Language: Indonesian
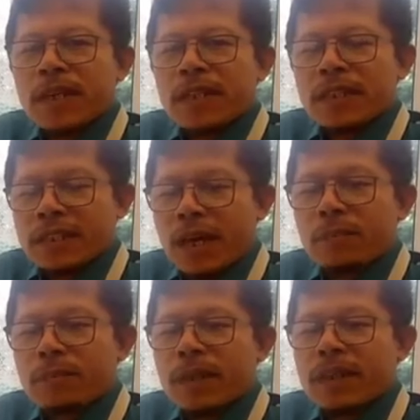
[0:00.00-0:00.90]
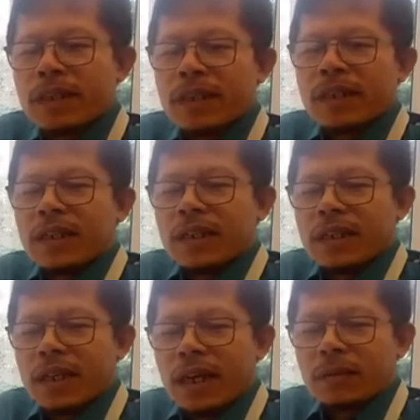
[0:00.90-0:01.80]
di samping
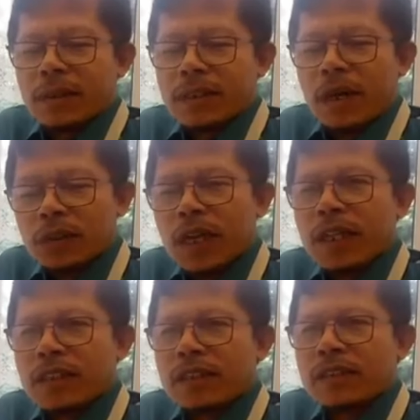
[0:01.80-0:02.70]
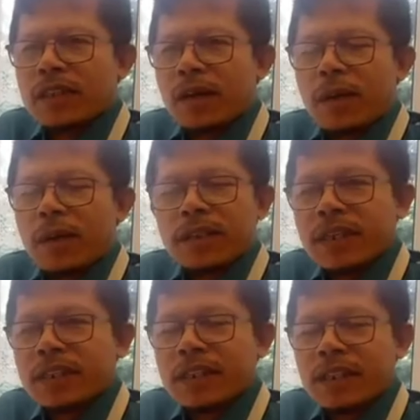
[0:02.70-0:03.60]
yang bersangkutan yang
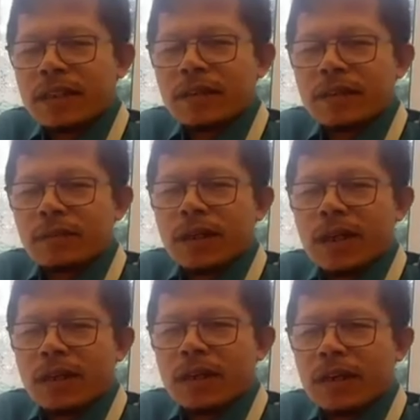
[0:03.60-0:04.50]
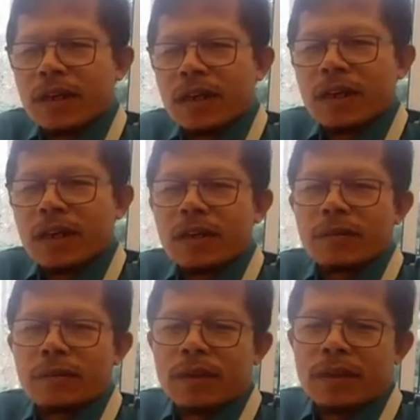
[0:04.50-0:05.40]
pasien ini eh, meng, eh,
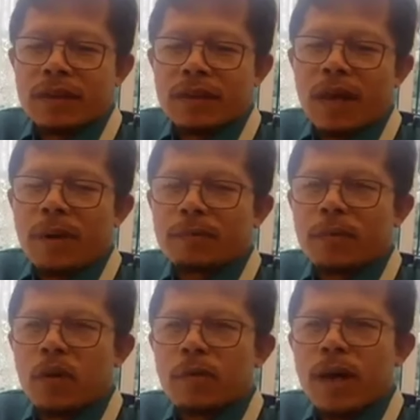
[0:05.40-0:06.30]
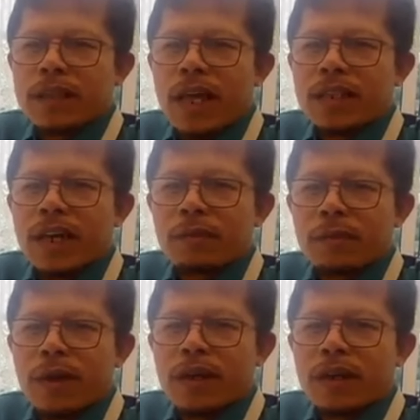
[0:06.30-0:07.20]
mendapat pengobatan yang
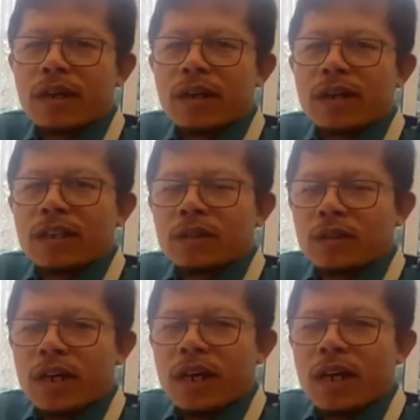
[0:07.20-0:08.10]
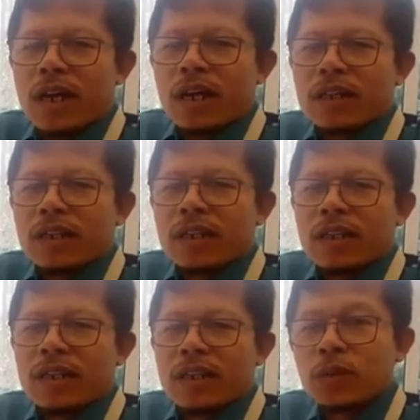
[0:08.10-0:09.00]
memang sudah
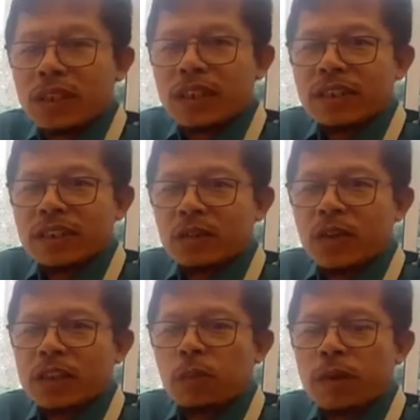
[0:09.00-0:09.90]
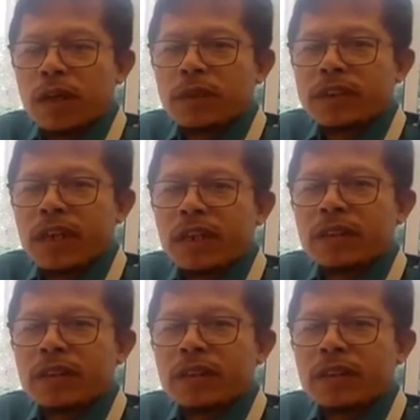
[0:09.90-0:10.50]
uh, rutin sesuai SOP Kementerian